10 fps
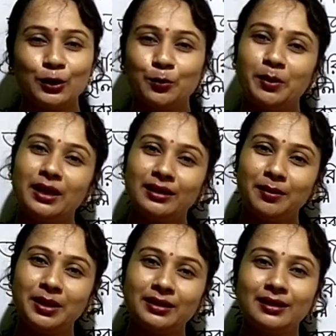তো বাংলা
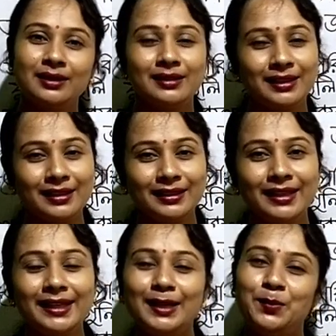ভাষা শিখতে
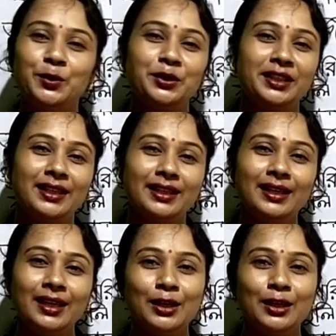গেলে পড়তে গেলে